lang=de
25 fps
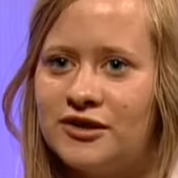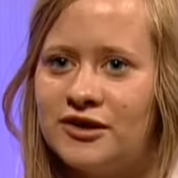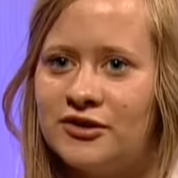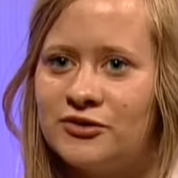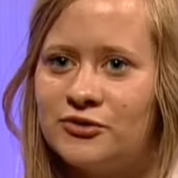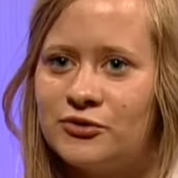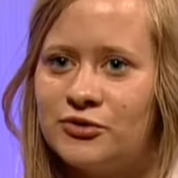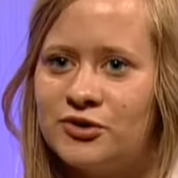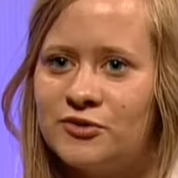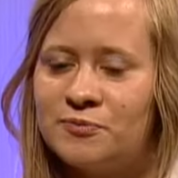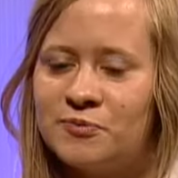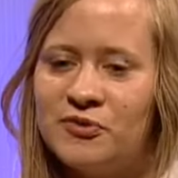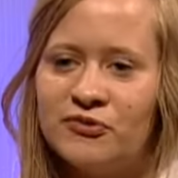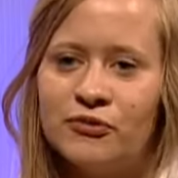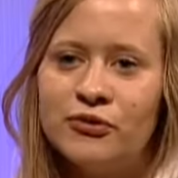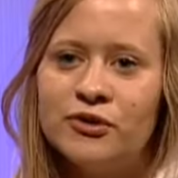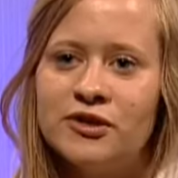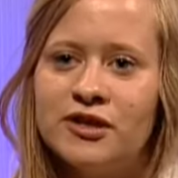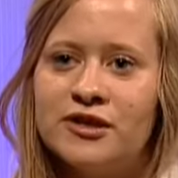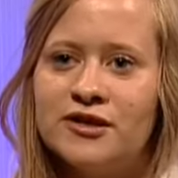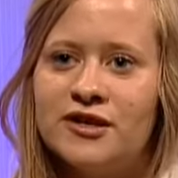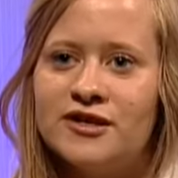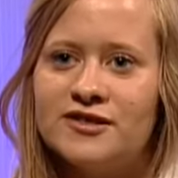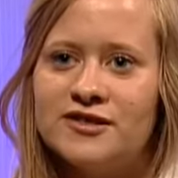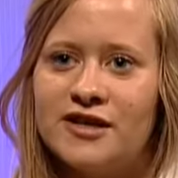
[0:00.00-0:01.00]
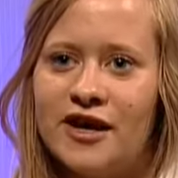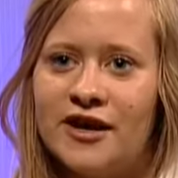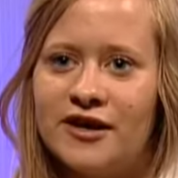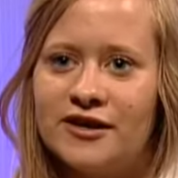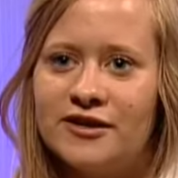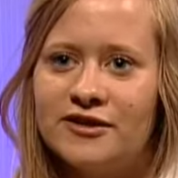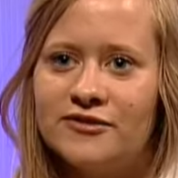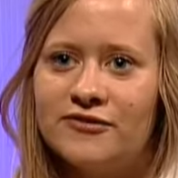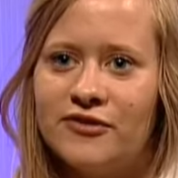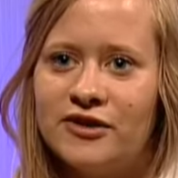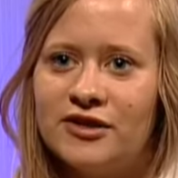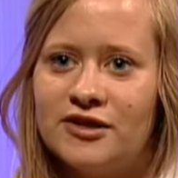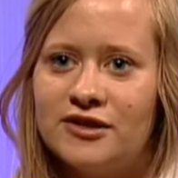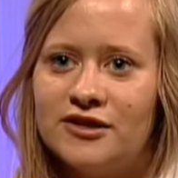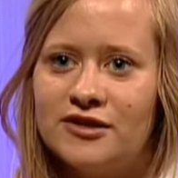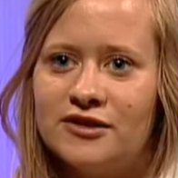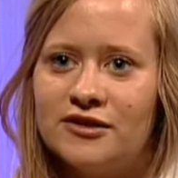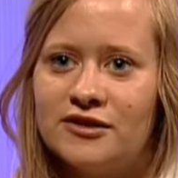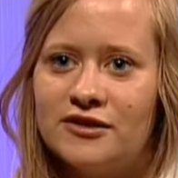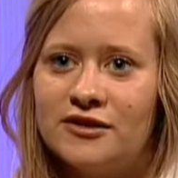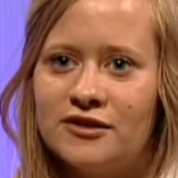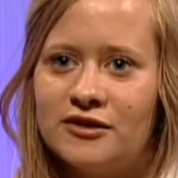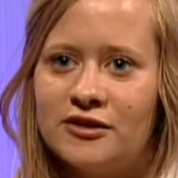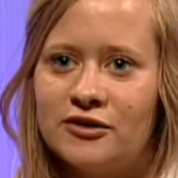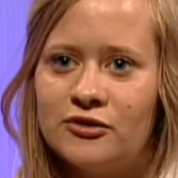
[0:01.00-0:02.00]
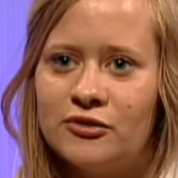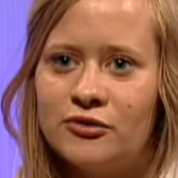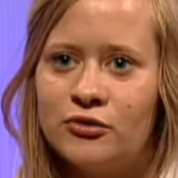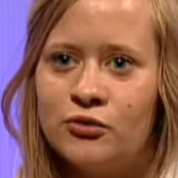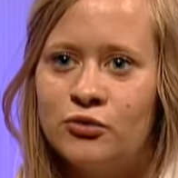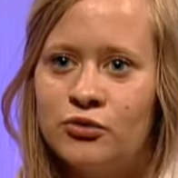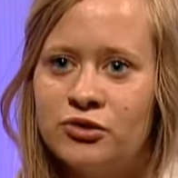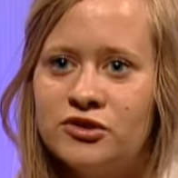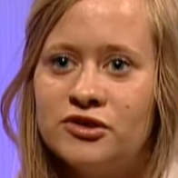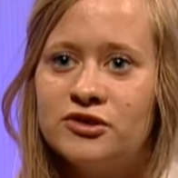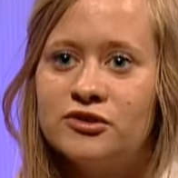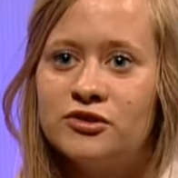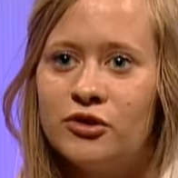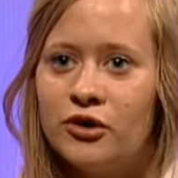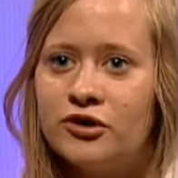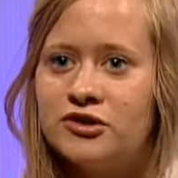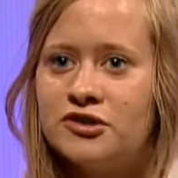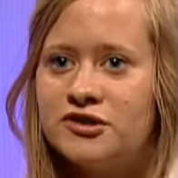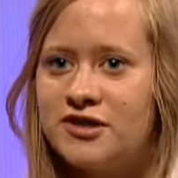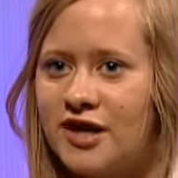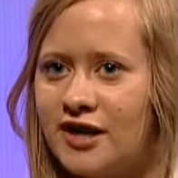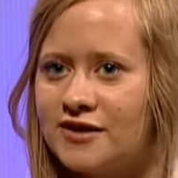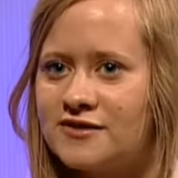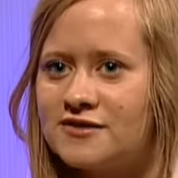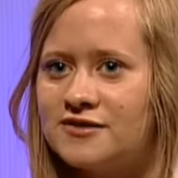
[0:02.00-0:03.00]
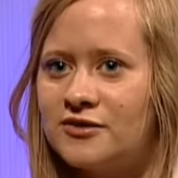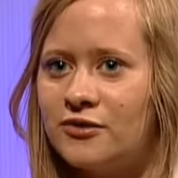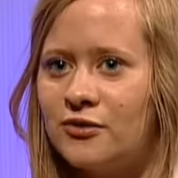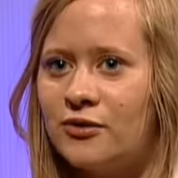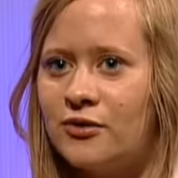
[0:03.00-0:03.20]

Also ich bewundere das eigentlich, wenn ich gute deutsche Texte